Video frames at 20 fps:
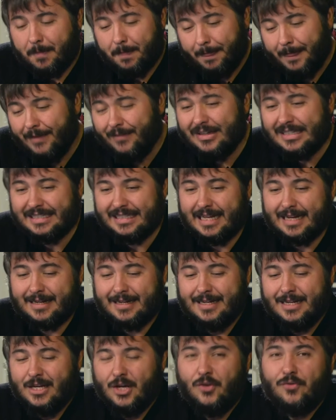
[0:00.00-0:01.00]
Давайте так.
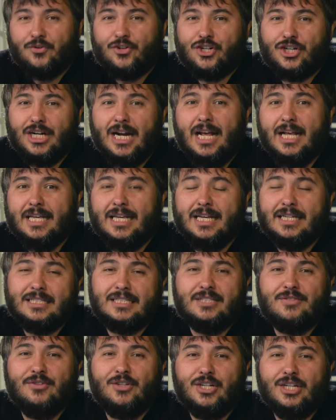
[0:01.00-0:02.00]
Вчера я
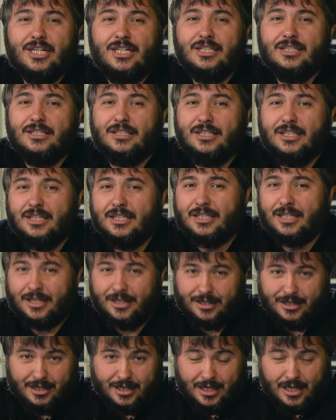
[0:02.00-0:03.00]
сверлил
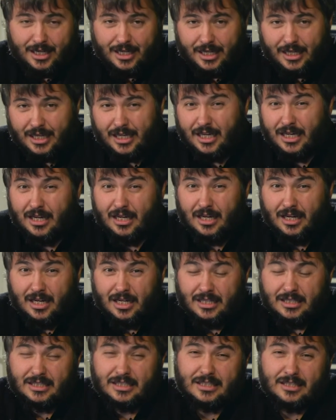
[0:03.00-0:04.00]
дырки и
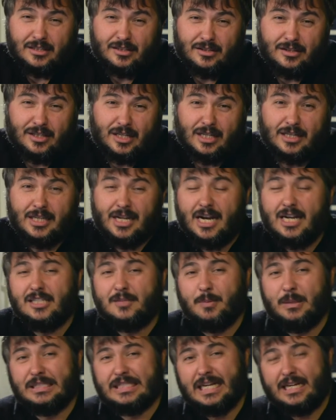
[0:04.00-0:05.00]
с, э, на дрель
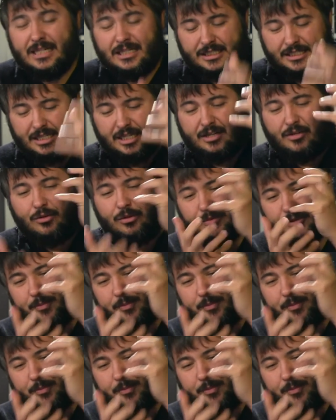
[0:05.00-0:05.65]
специально с такой с